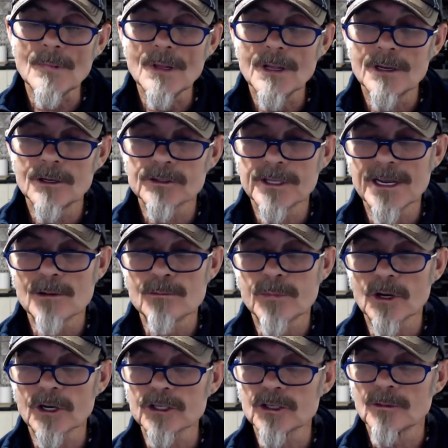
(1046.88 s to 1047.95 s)
lo tenía un
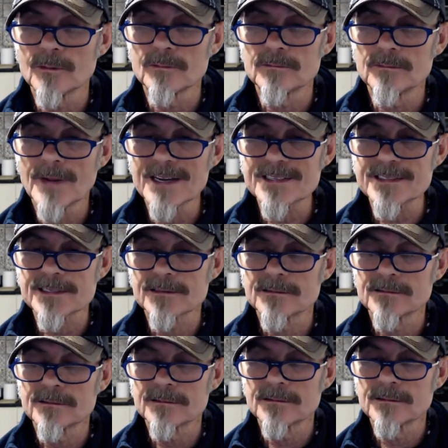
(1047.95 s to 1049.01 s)
poquito más,
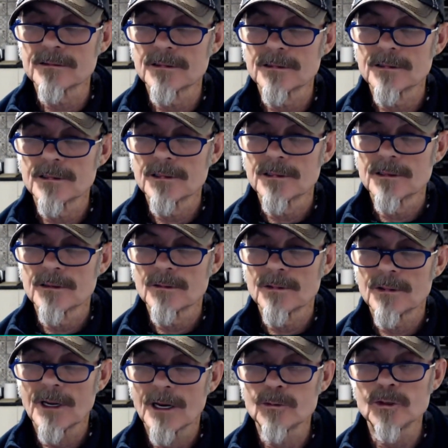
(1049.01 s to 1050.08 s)

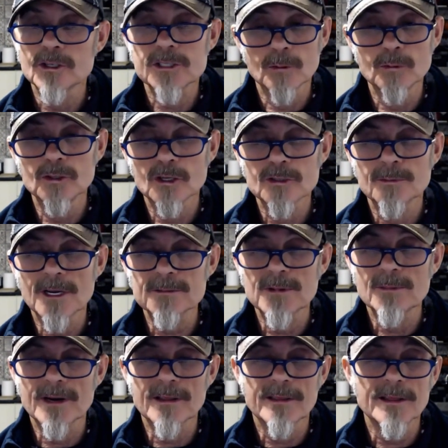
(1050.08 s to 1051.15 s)
algunos segundos más, me
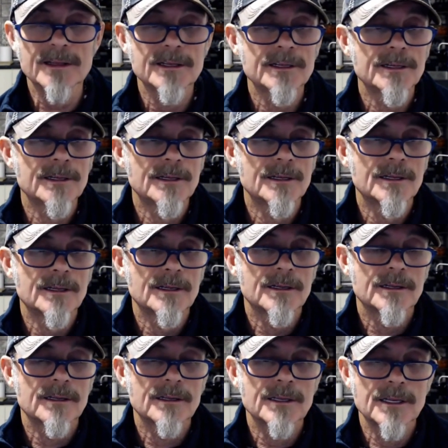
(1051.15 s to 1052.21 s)
parece,
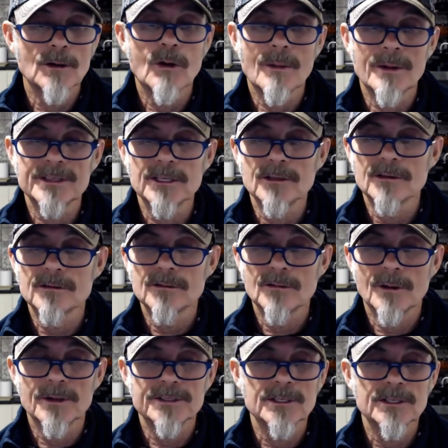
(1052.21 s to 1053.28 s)
y lo ha batido, lo
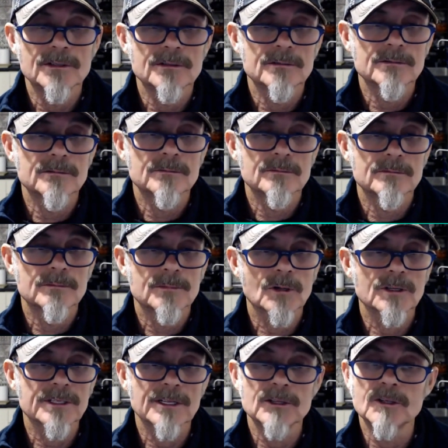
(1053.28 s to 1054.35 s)
ha batido. Por
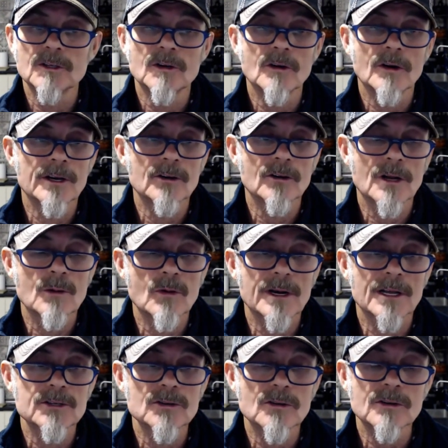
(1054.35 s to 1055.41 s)
lo tanto,
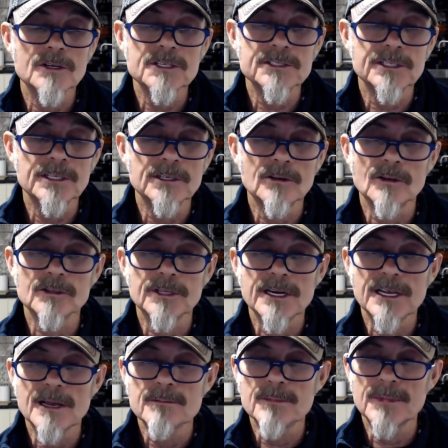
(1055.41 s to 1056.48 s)
enhorabuena. Yo con este no lo
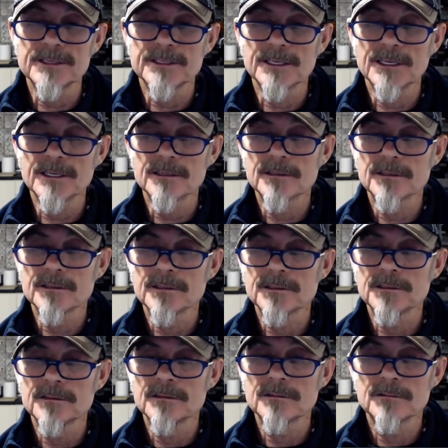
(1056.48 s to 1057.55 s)
tenía en mente. ¿eh?
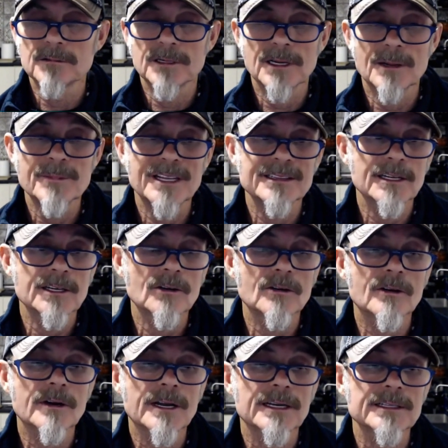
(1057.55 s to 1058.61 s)
Eh, era mi
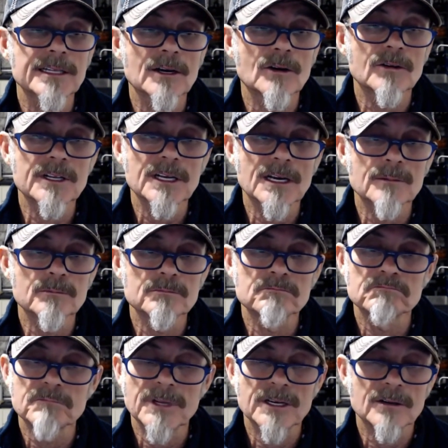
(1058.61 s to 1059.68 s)
anterior categoría,
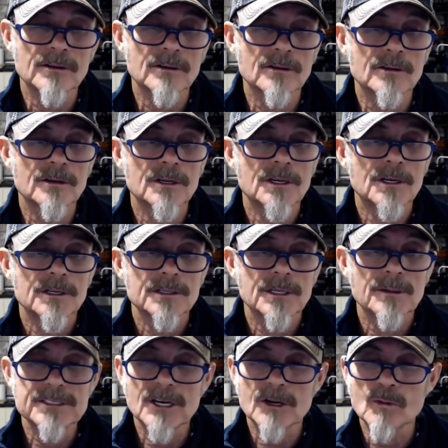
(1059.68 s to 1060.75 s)
pero
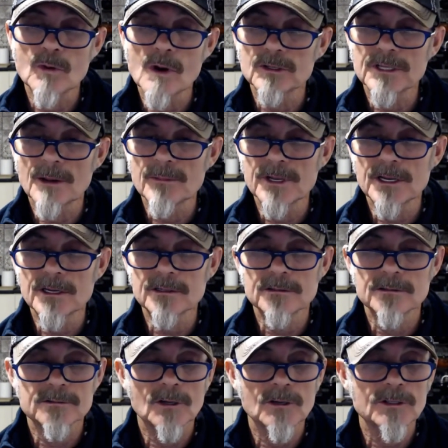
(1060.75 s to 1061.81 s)
debe ser nuevo también.
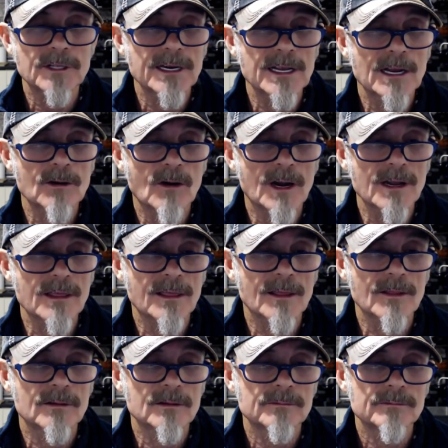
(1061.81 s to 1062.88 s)
No lo tenía
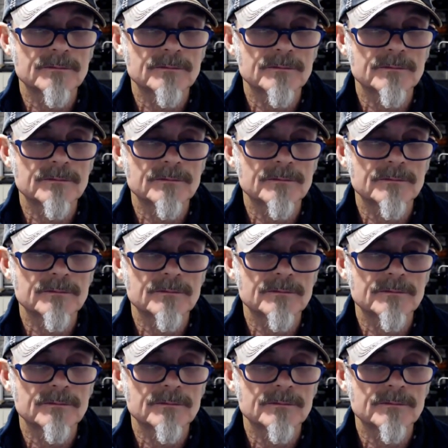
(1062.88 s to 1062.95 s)
localizado